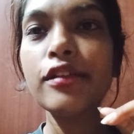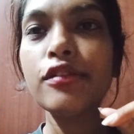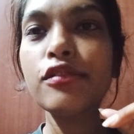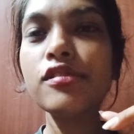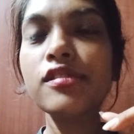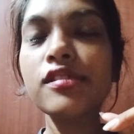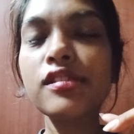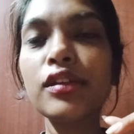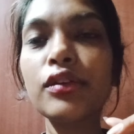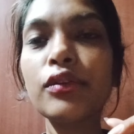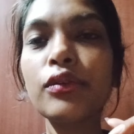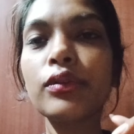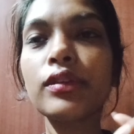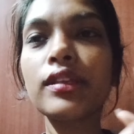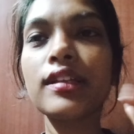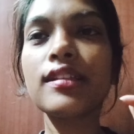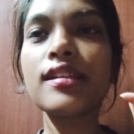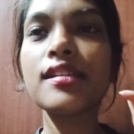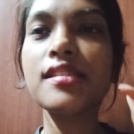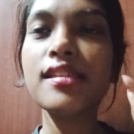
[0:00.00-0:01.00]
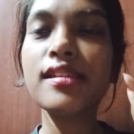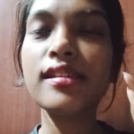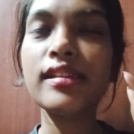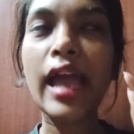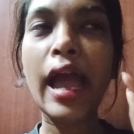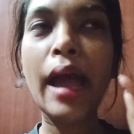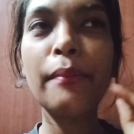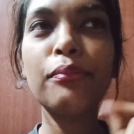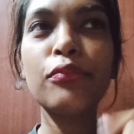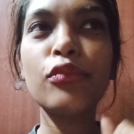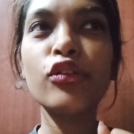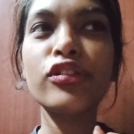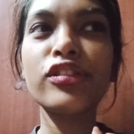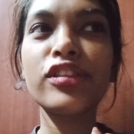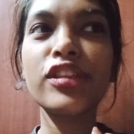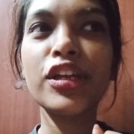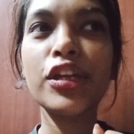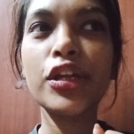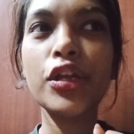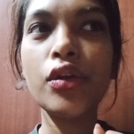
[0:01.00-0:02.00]
ही रोज़ नहीं होता जैसे कि आप लोग
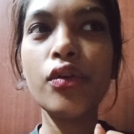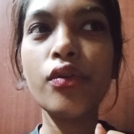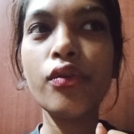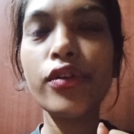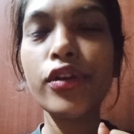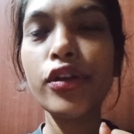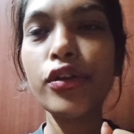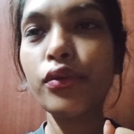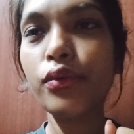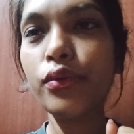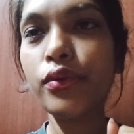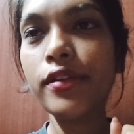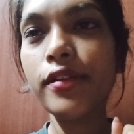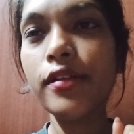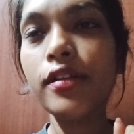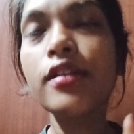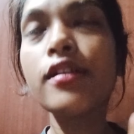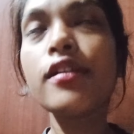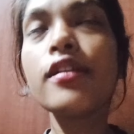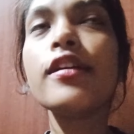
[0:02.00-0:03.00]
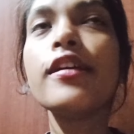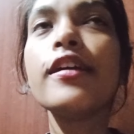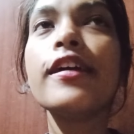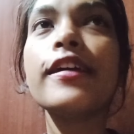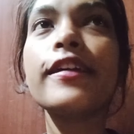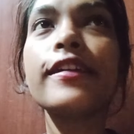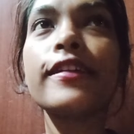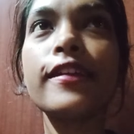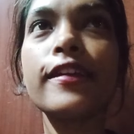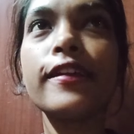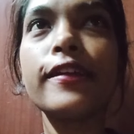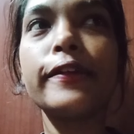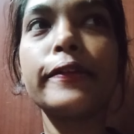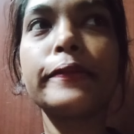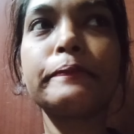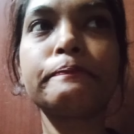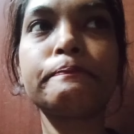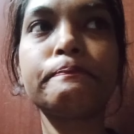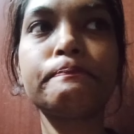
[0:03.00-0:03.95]
देखे होंगे कोई ये